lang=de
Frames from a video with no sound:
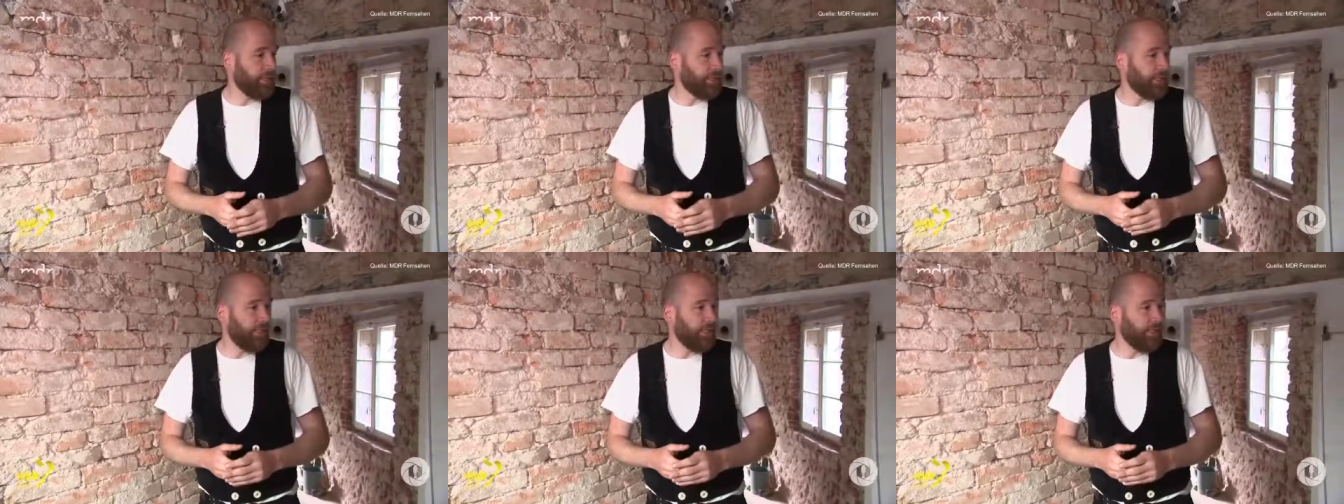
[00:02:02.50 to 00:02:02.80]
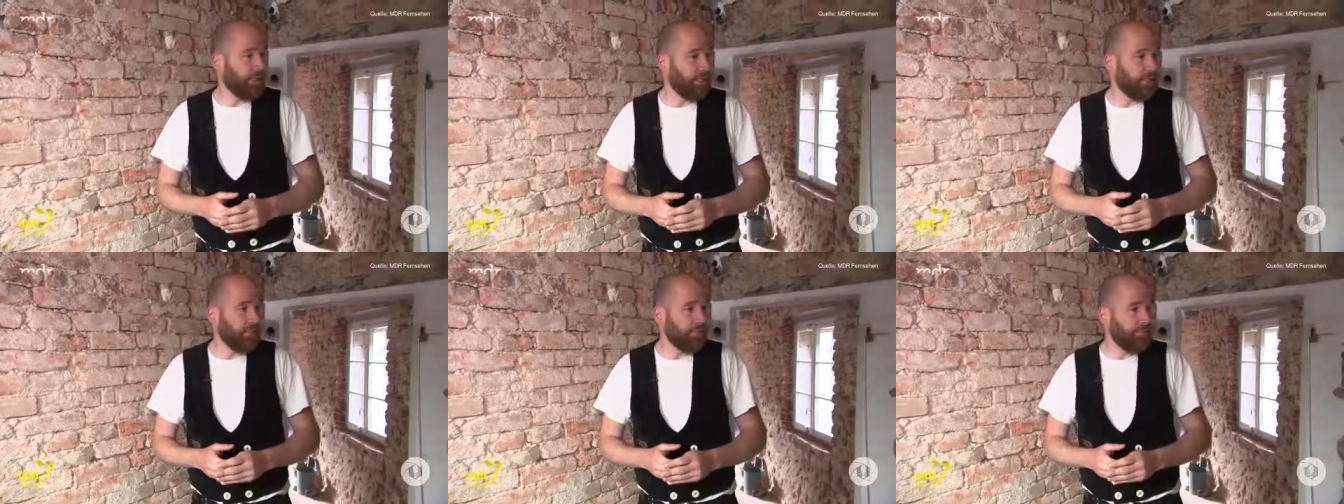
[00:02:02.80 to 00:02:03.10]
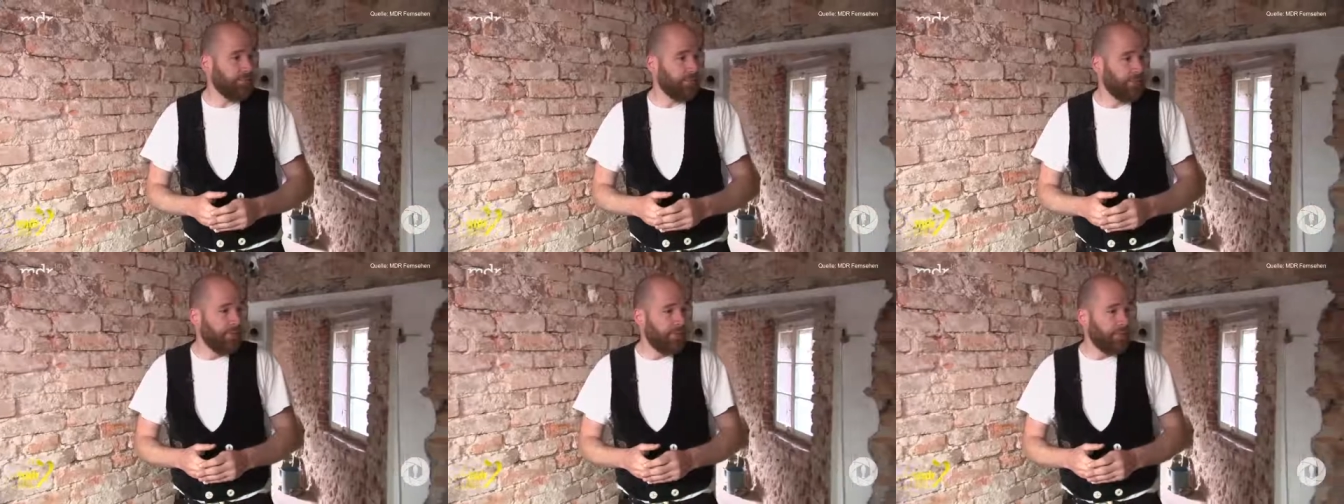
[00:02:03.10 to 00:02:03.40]
eine Stelle
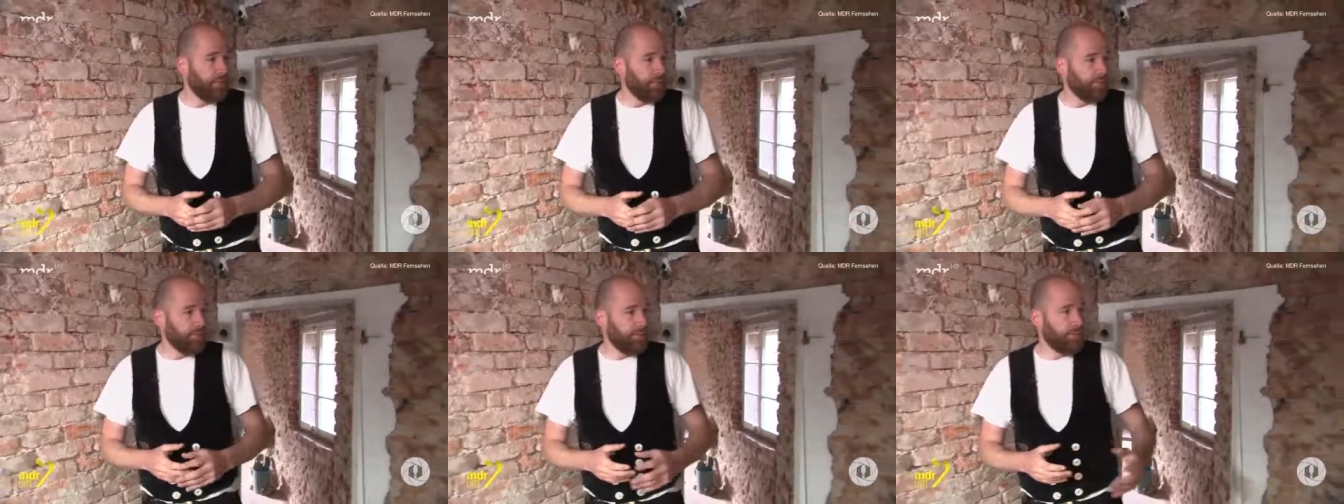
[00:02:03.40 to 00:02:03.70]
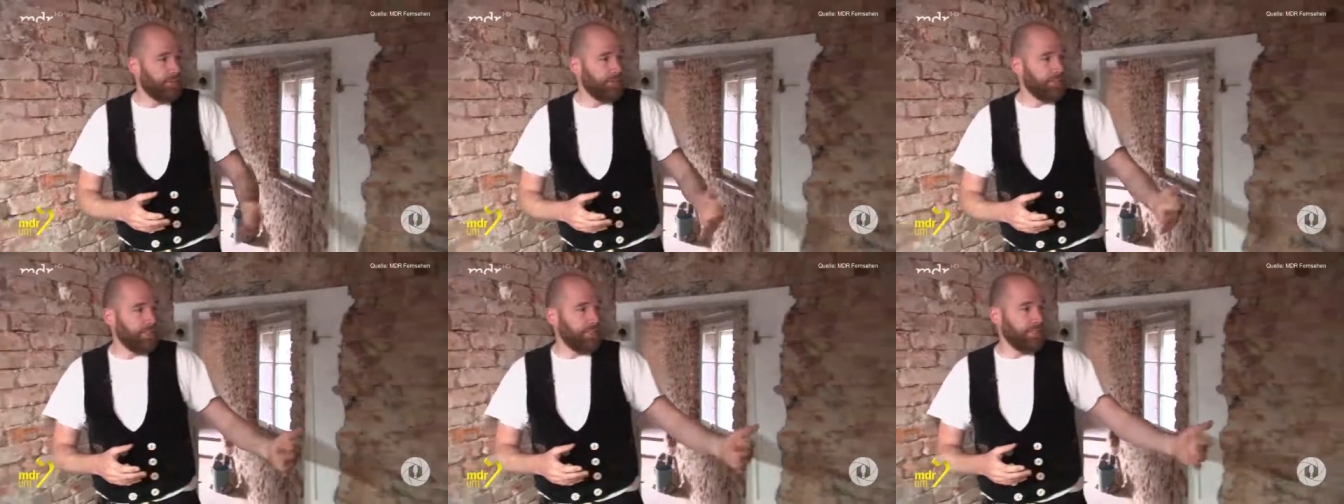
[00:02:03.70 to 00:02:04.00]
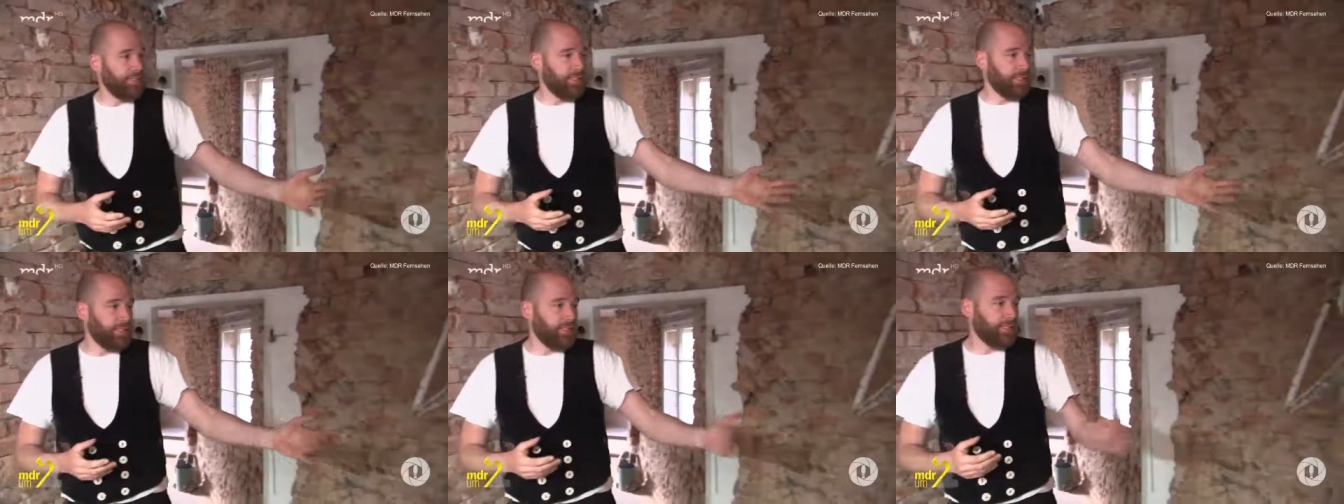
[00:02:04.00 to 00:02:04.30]
gekommen, wo uns
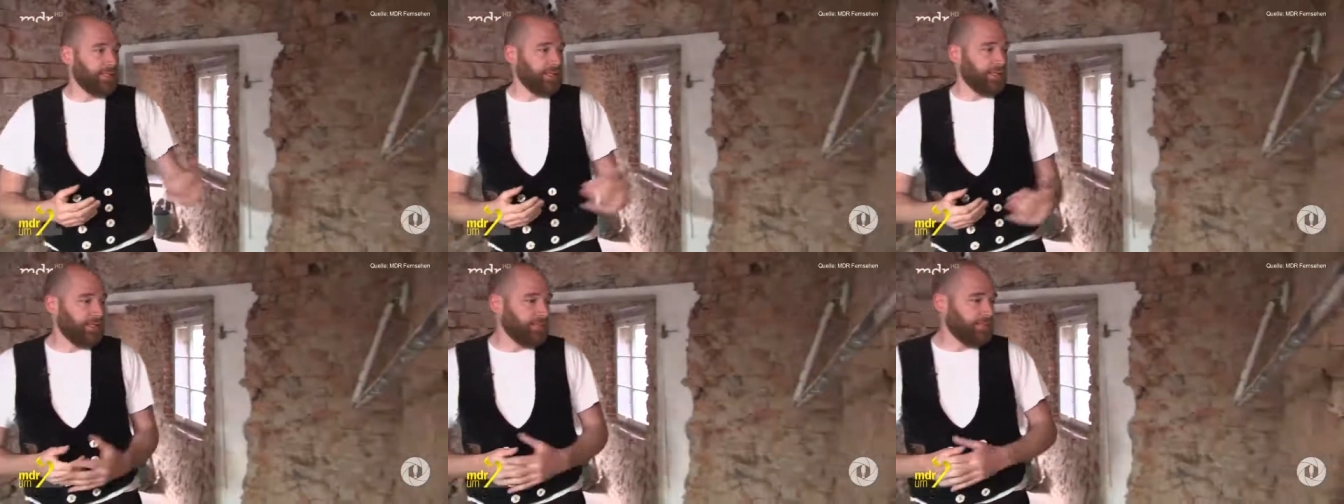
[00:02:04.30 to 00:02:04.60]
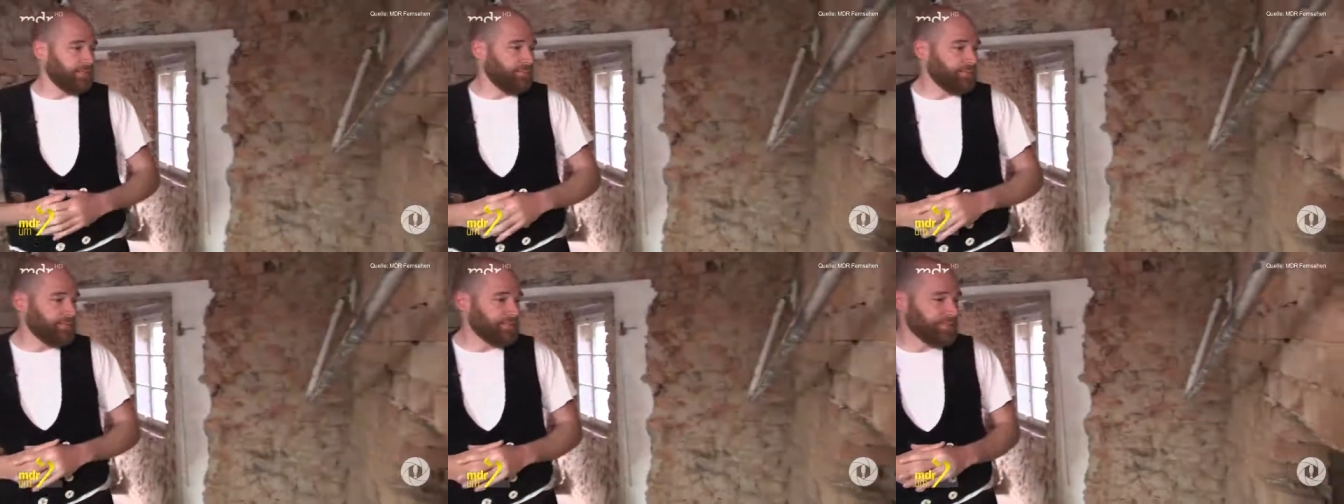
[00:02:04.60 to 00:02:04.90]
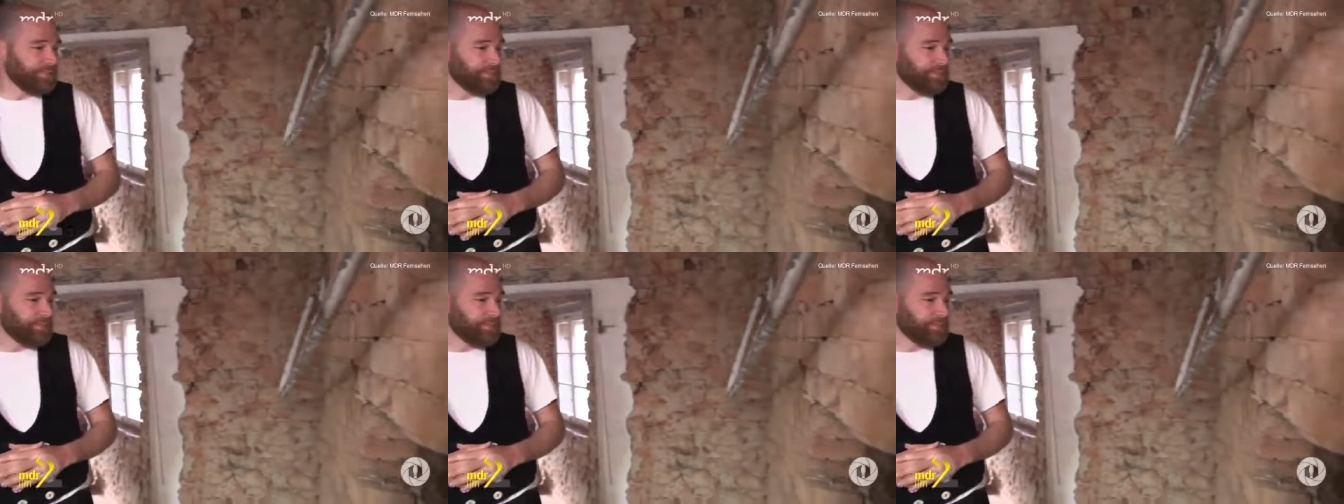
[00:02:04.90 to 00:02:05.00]
die Ziegel entgegengekommen